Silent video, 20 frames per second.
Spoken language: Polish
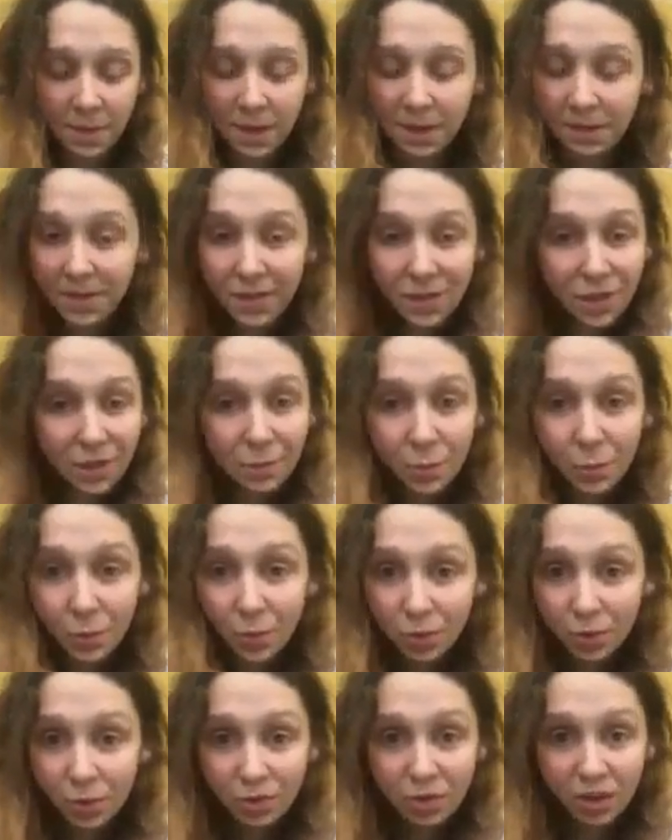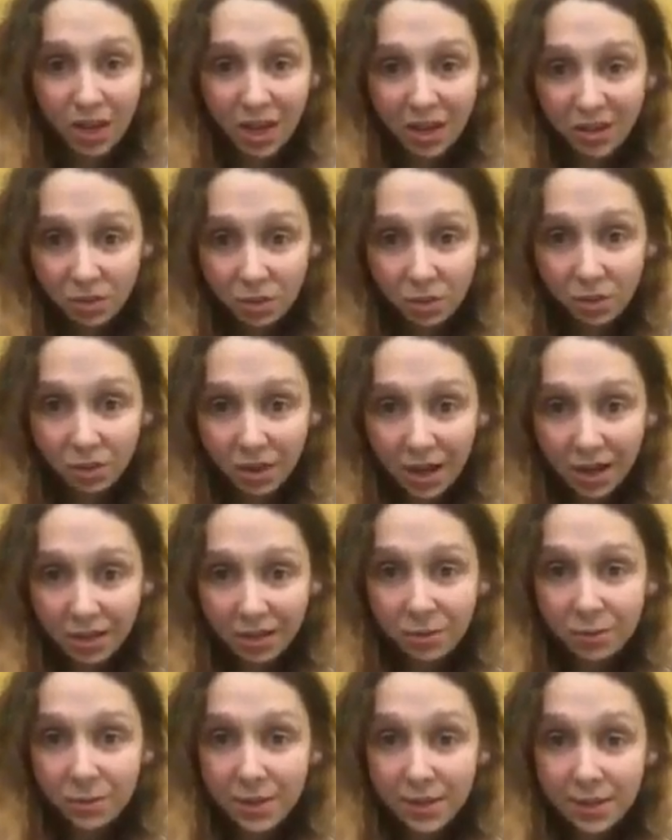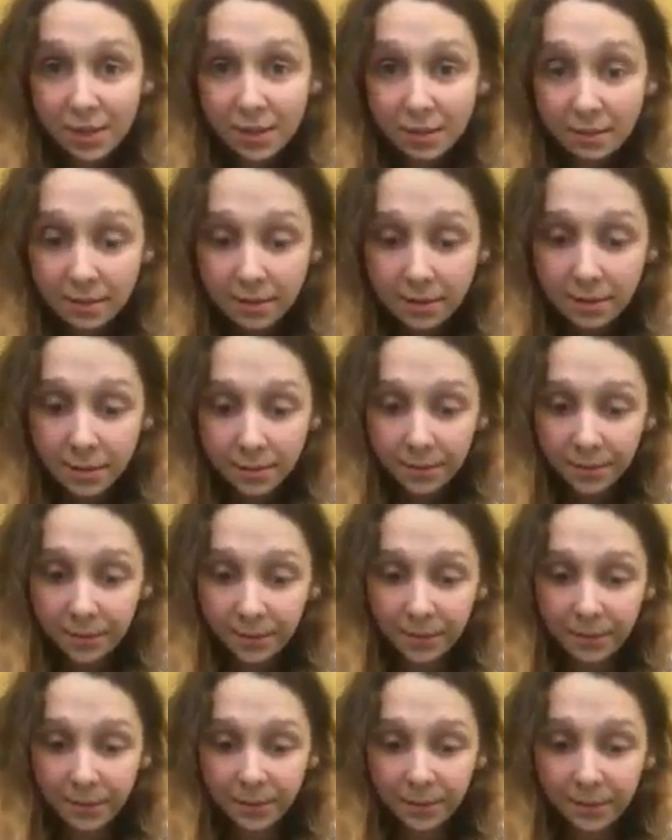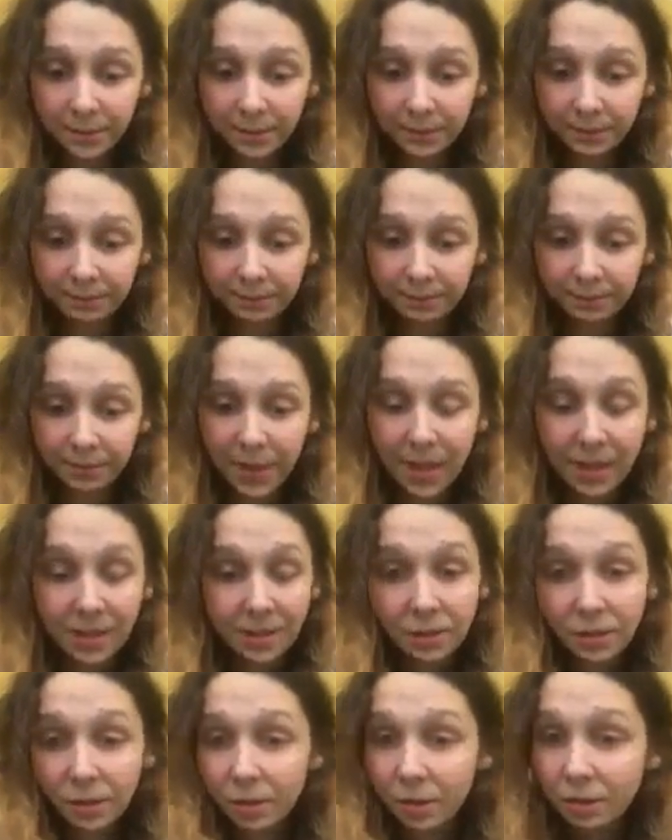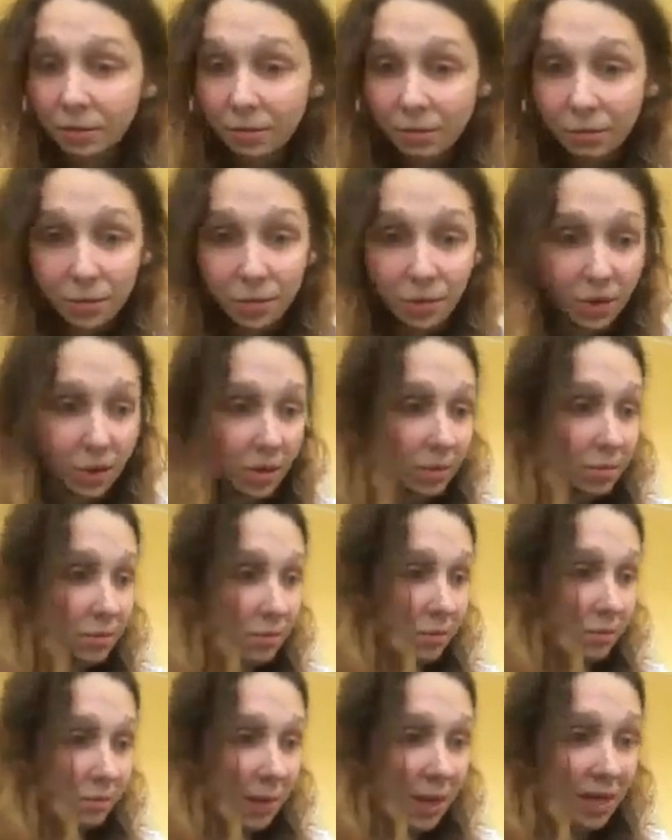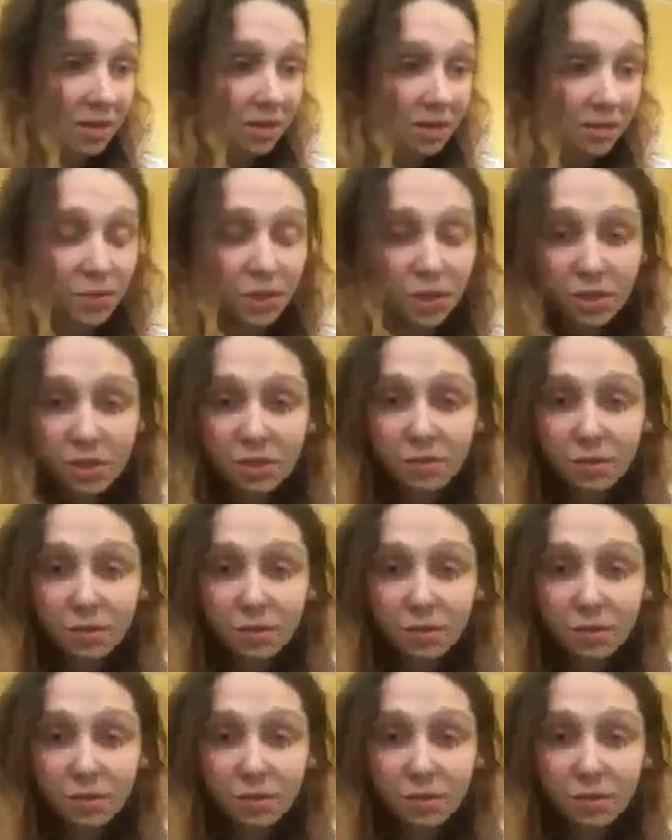Nieważne było to, że każdy organizm jest inny. Ani to, że parę dni wcześniej